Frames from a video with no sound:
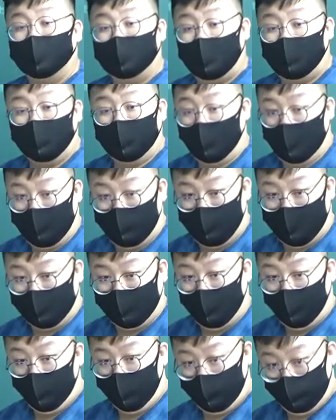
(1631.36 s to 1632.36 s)
사람 되게
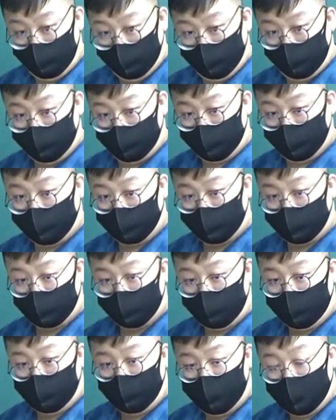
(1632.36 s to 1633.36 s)
많아요.
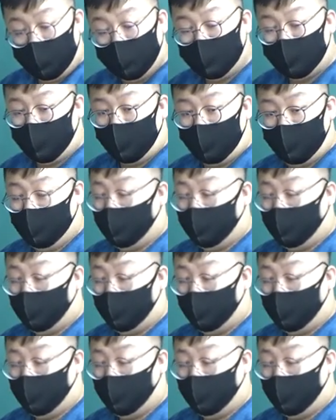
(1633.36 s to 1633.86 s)
그죠?